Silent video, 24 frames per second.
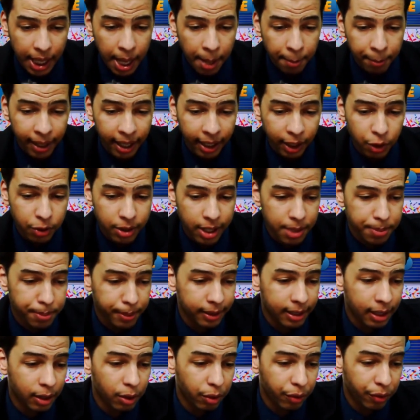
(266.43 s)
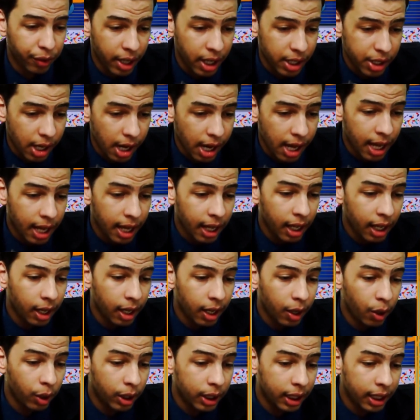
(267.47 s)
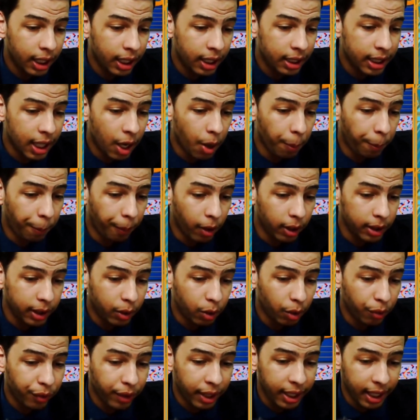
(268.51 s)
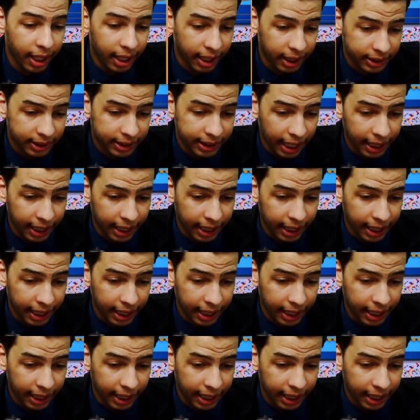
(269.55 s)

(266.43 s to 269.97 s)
para que o telespectador veja o que não pode conferir antes.